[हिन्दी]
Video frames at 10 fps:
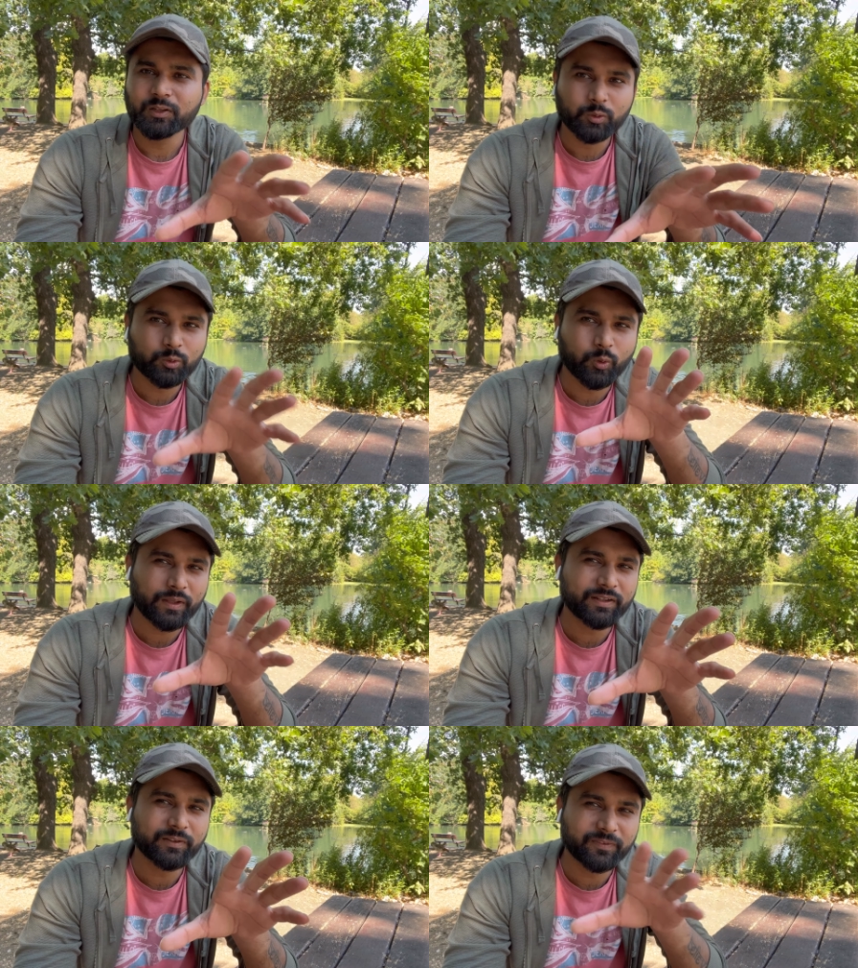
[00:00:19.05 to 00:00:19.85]
तो थोड़ा
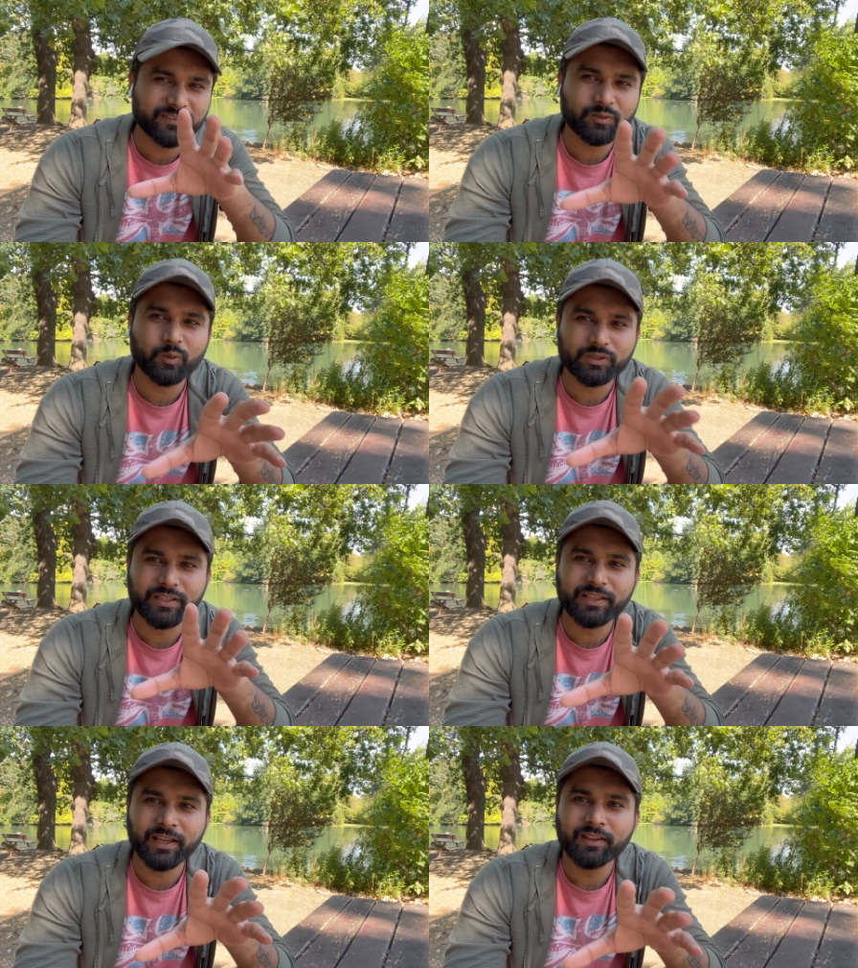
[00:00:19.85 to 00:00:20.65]
सा डिफरेंस तो होता
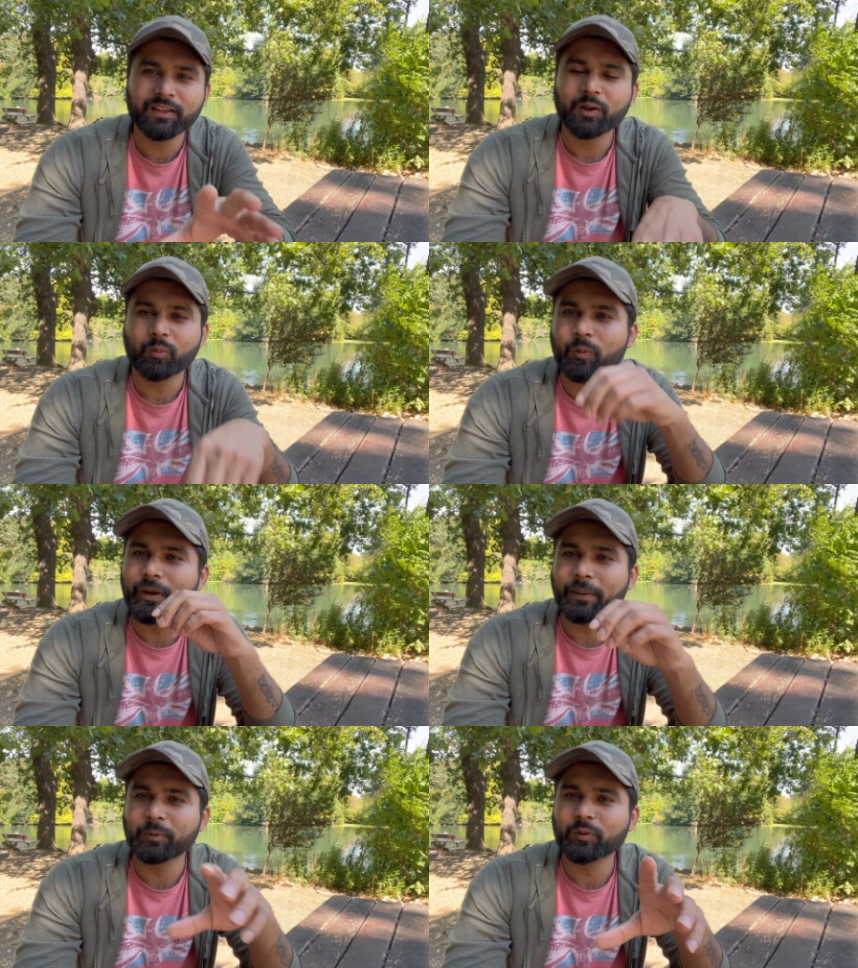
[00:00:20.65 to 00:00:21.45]
ही है वो मैं
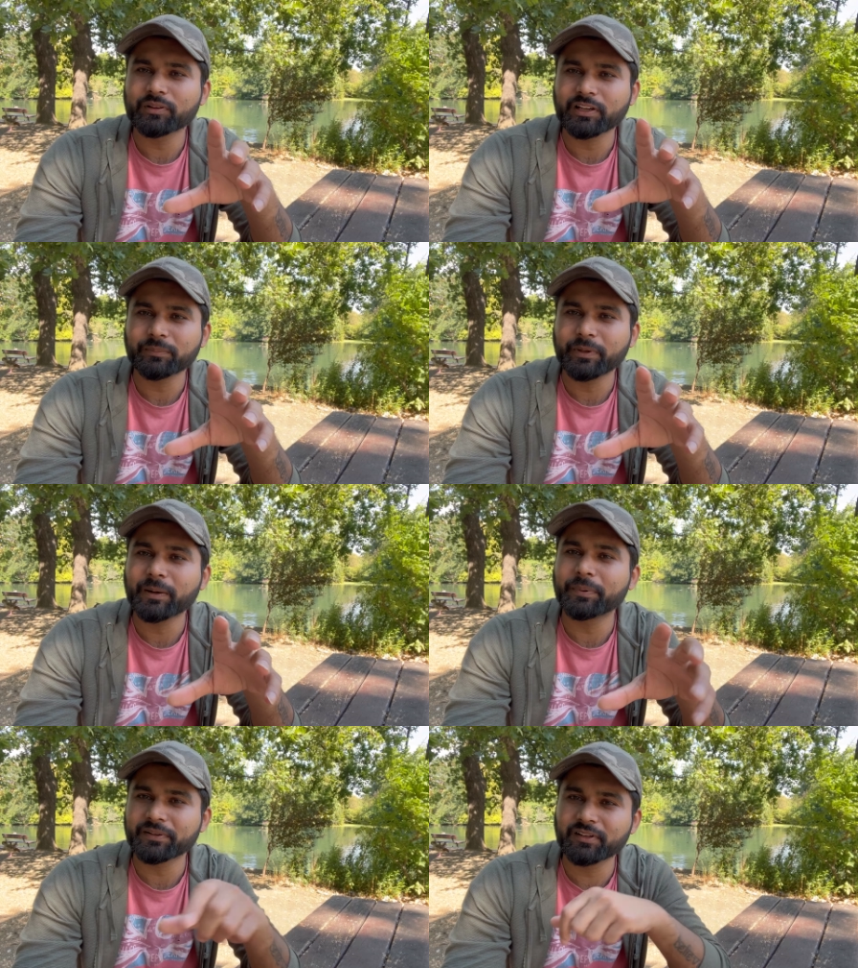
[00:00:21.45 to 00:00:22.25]
आप लोगों के साथ मेरा
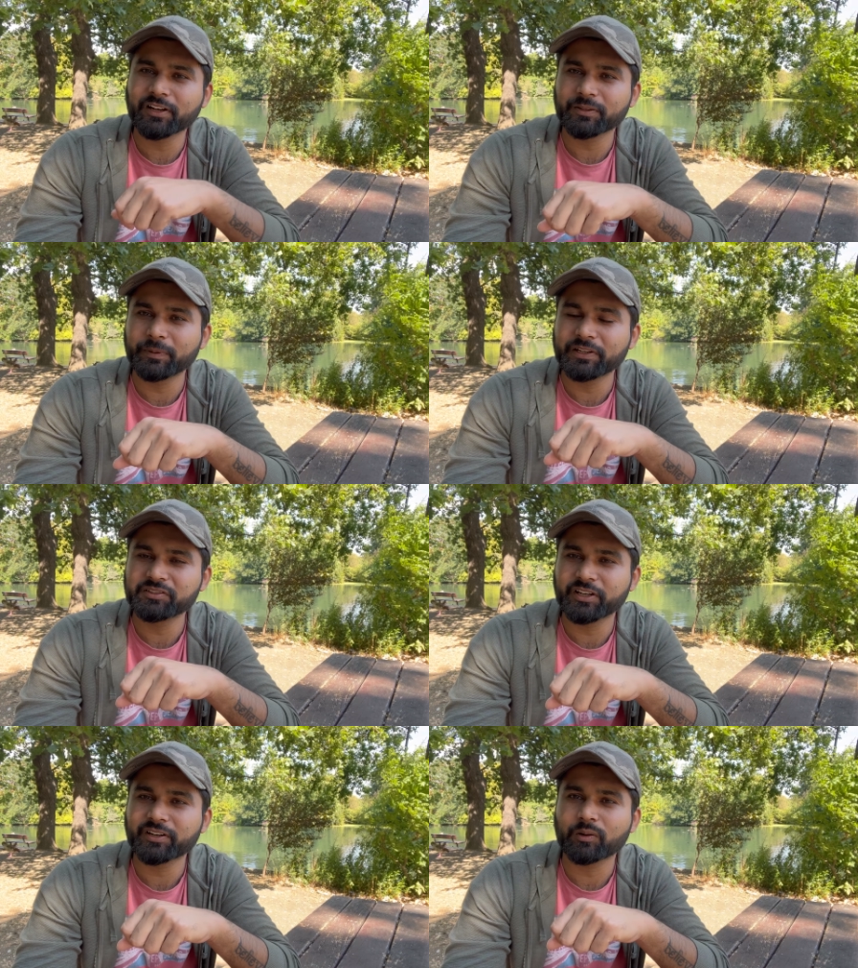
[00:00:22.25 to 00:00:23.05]
पर्सनल एक्सपीरियंस
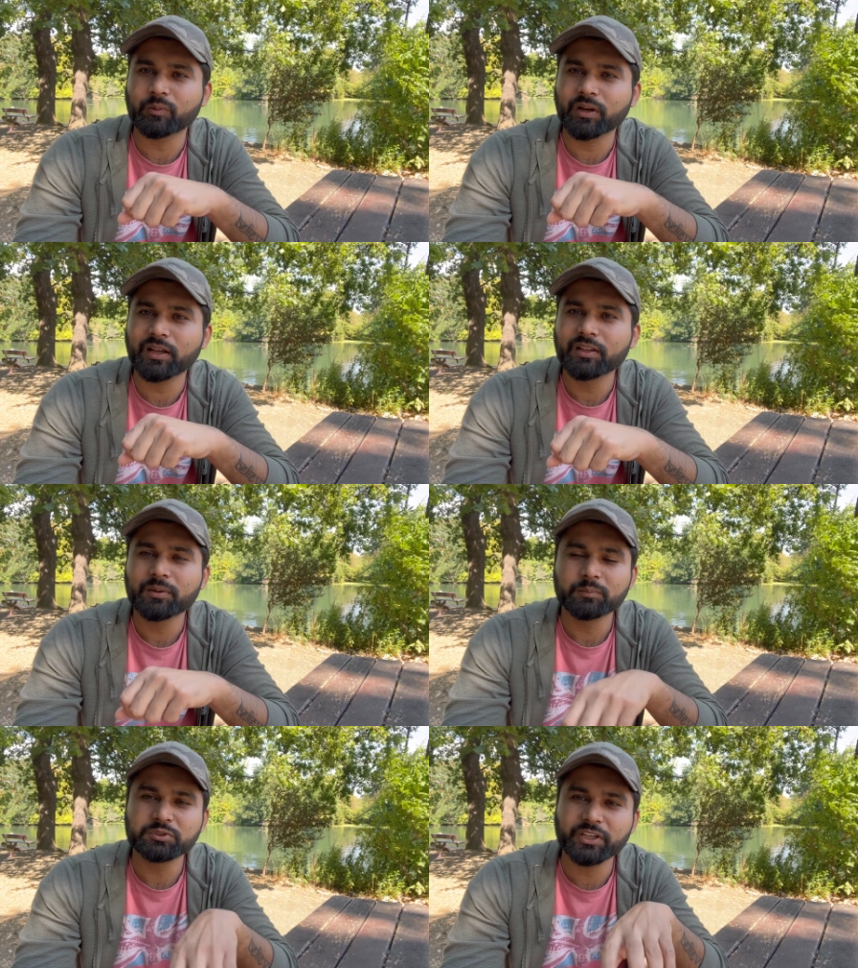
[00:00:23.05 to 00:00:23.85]
शेयर करूँगा
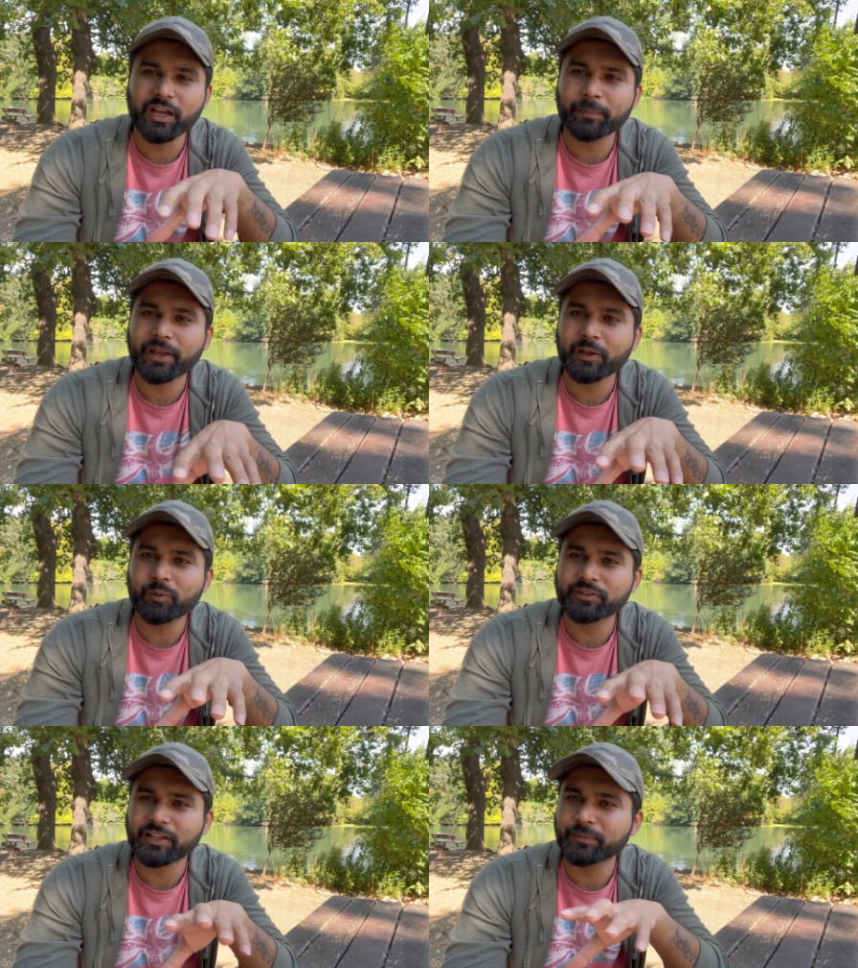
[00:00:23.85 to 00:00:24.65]
मुझे यहाँ पे आए
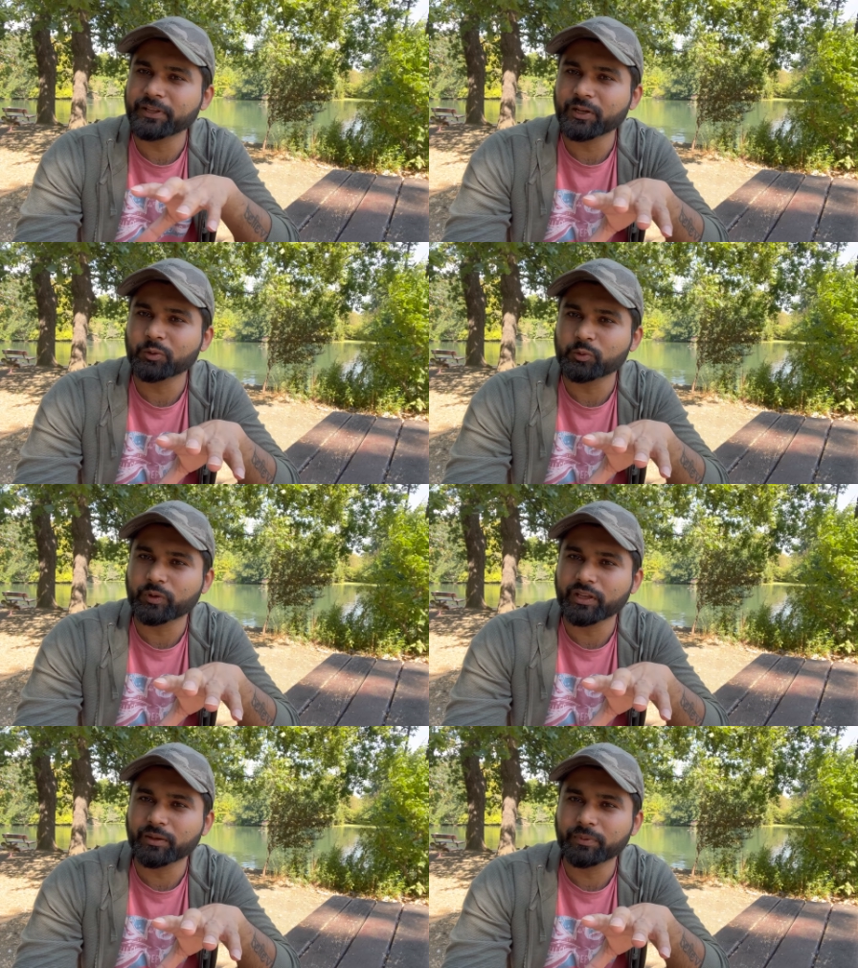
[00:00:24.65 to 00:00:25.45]
हुए सात महीने हो
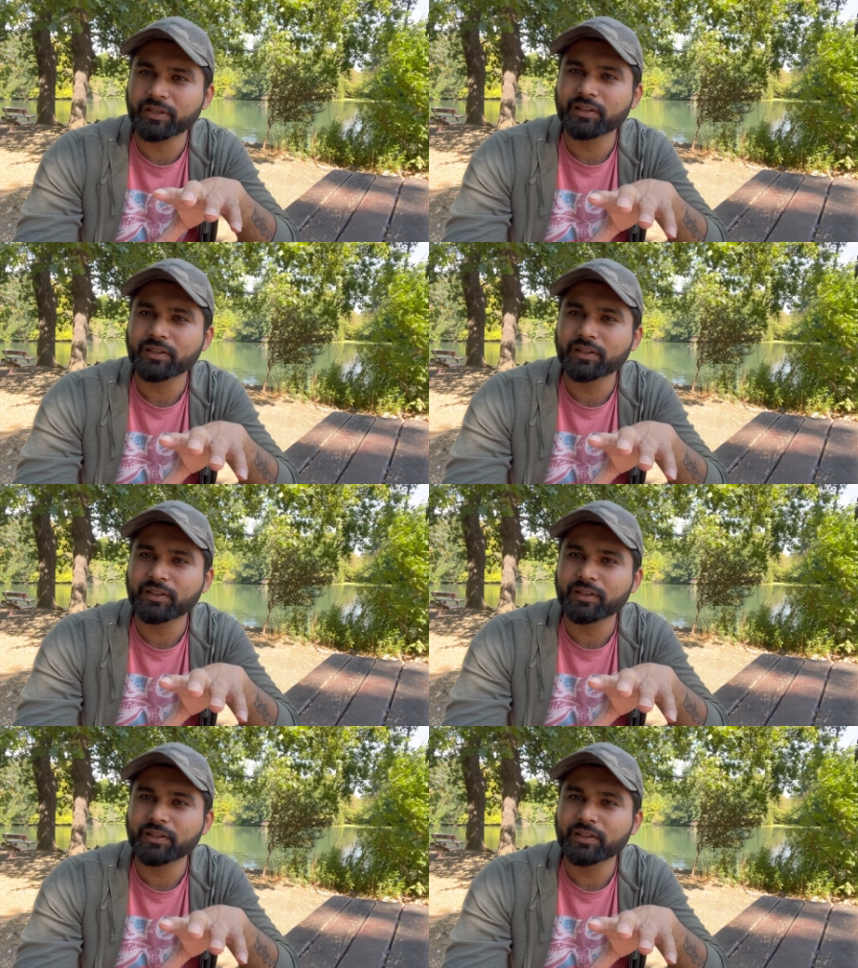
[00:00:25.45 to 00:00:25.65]
चुके हैं अभी